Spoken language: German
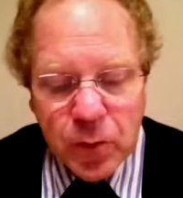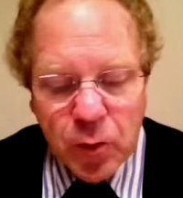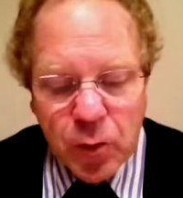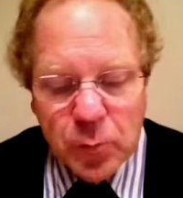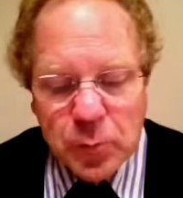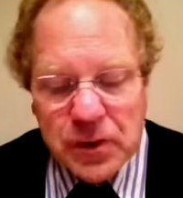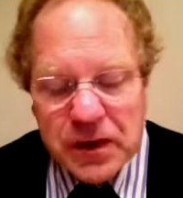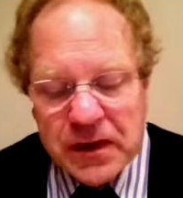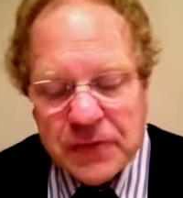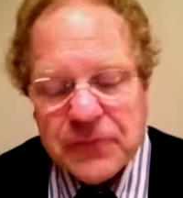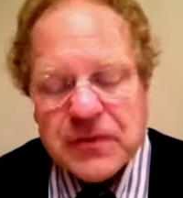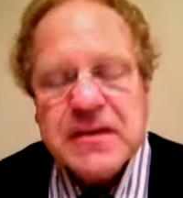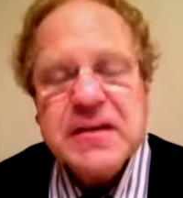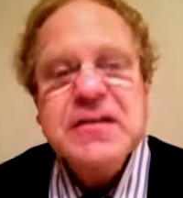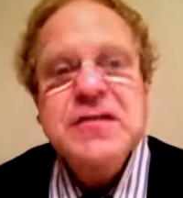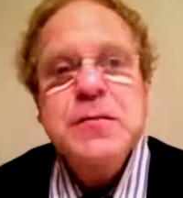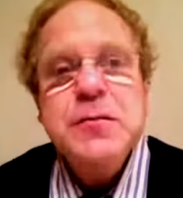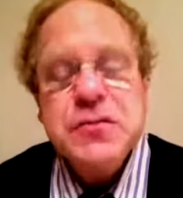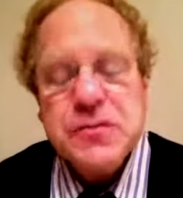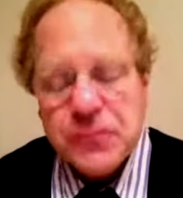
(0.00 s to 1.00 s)
und beliefert
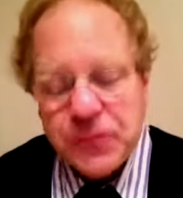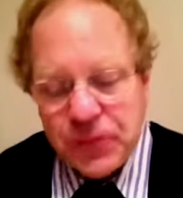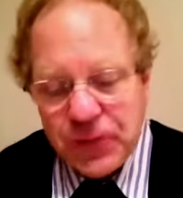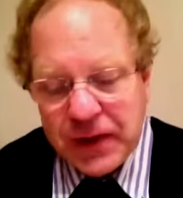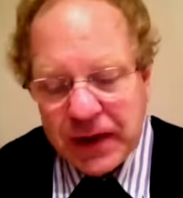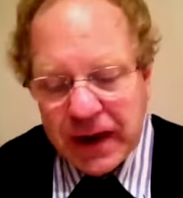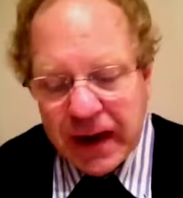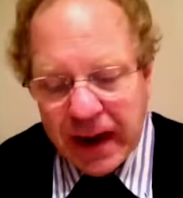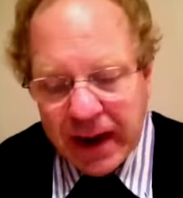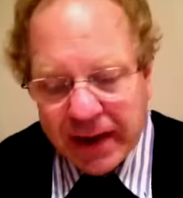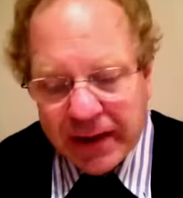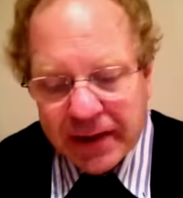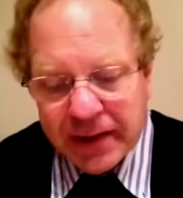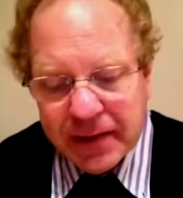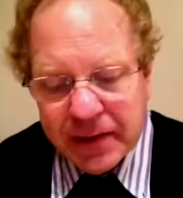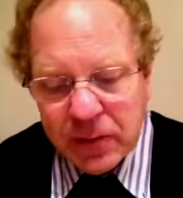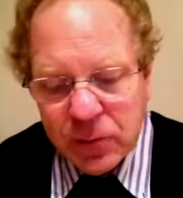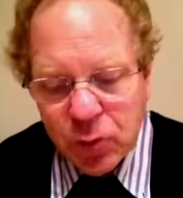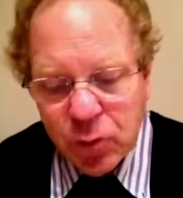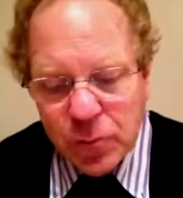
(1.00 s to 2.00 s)
inzwischen viele
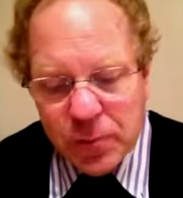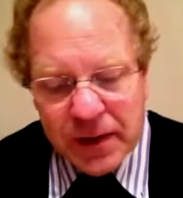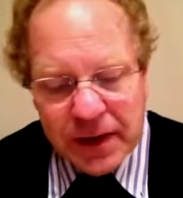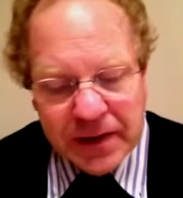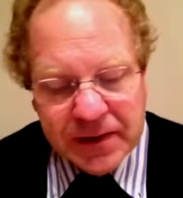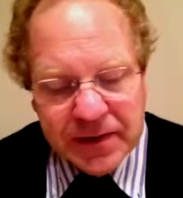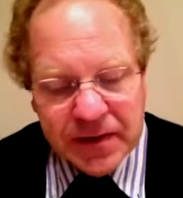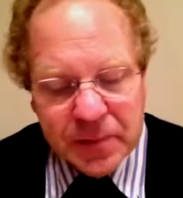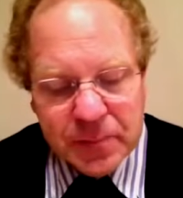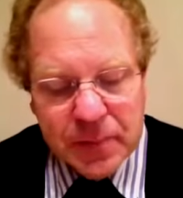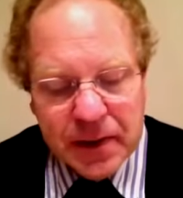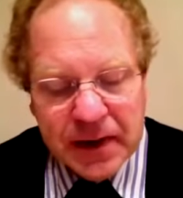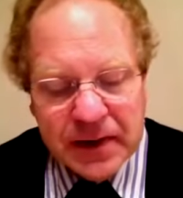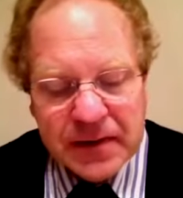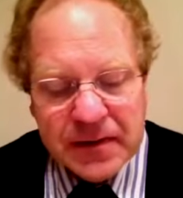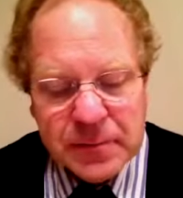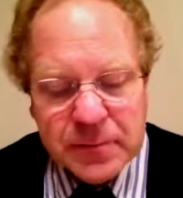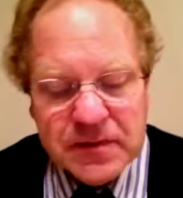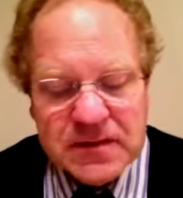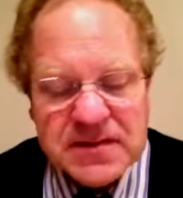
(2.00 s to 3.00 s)
andere
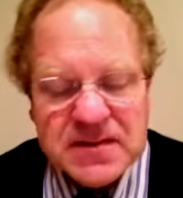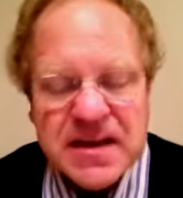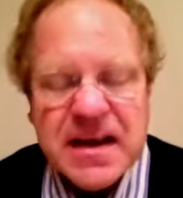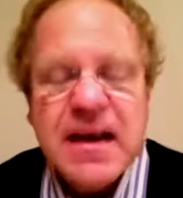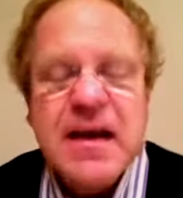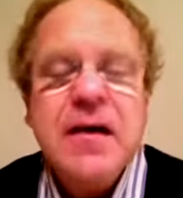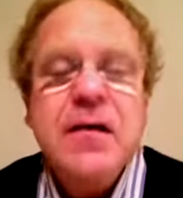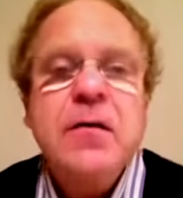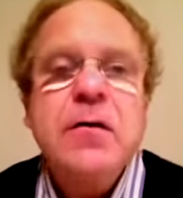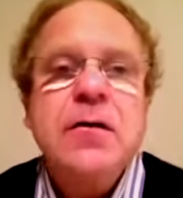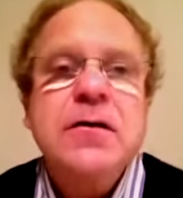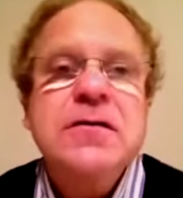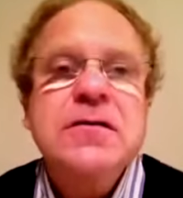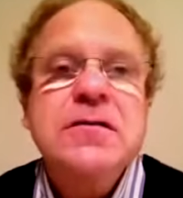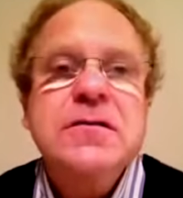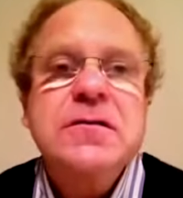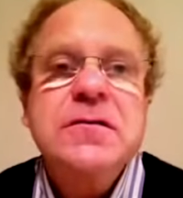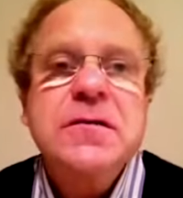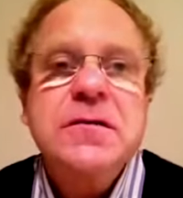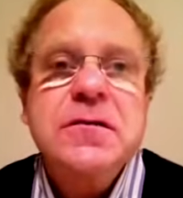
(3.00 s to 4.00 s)
Umlandgemeinden mit sehr
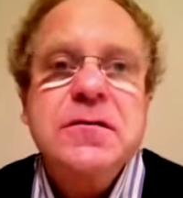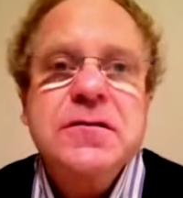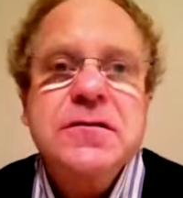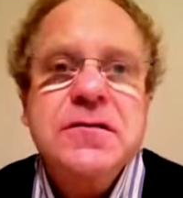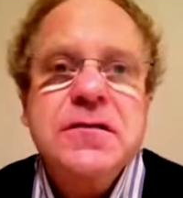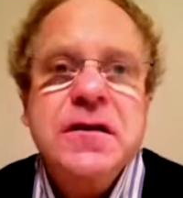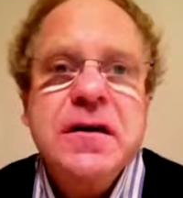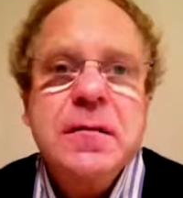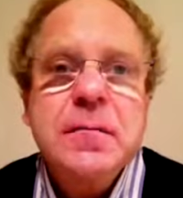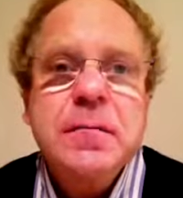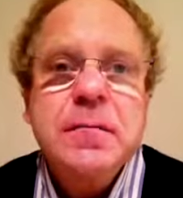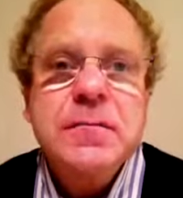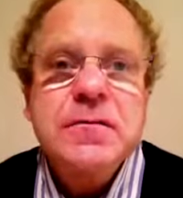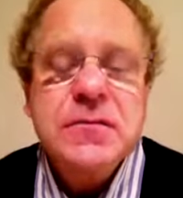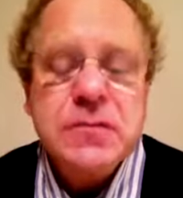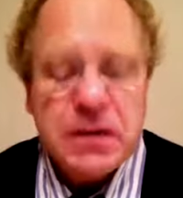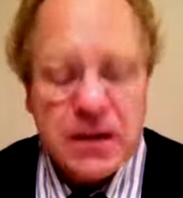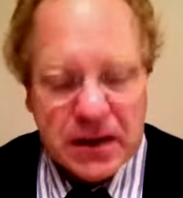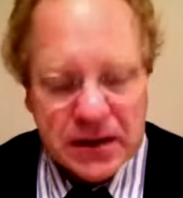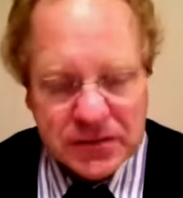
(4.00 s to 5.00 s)
kostengünstigem
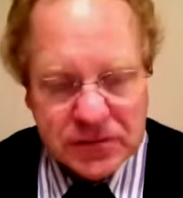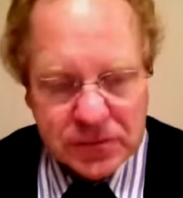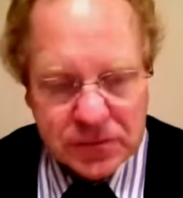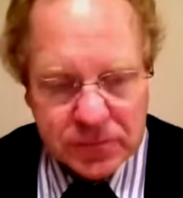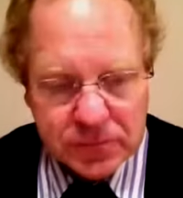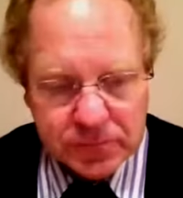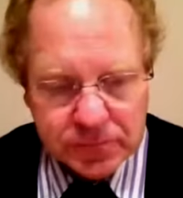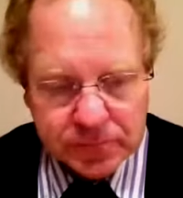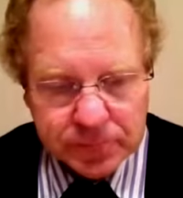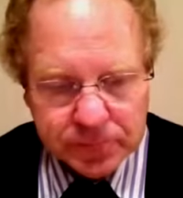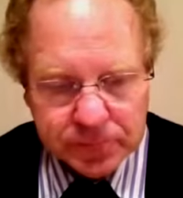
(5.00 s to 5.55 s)
Solarstrom.